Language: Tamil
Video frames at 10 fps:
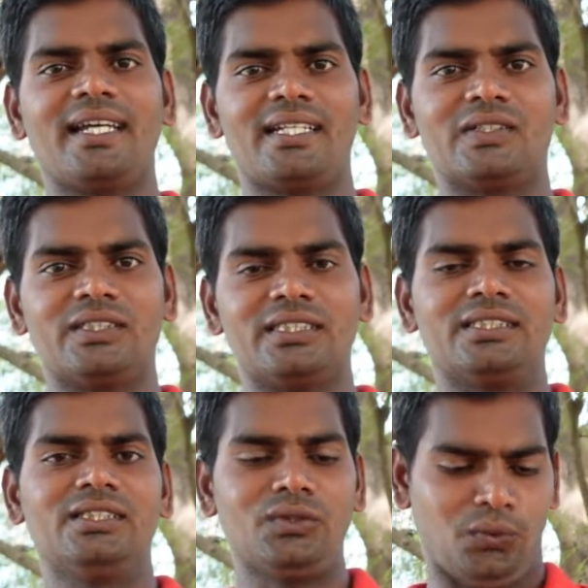தான் எங்களுக்கு
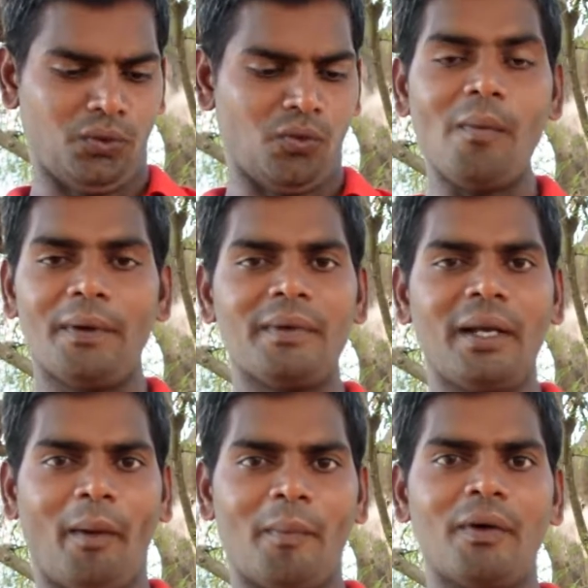வந்துடுச்சு ஸோ ஓப்பன்
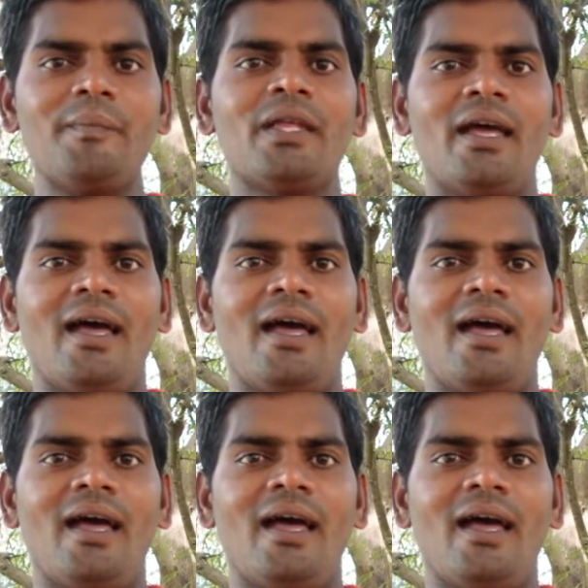பண்ணி பார்ப்போம்